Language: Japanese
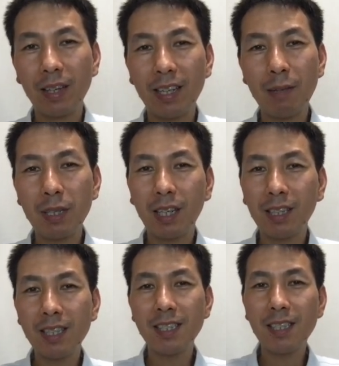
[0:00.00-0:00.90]
悩み
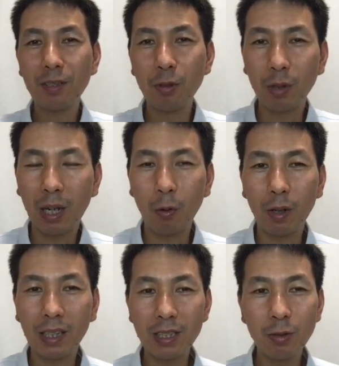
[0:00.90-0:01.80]
解決になるようなお
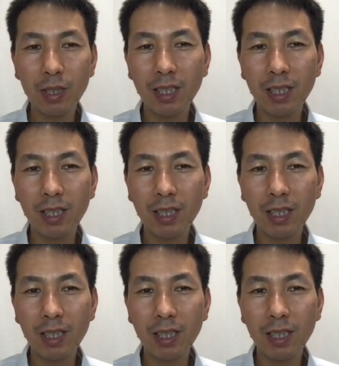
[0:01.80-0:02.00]
話を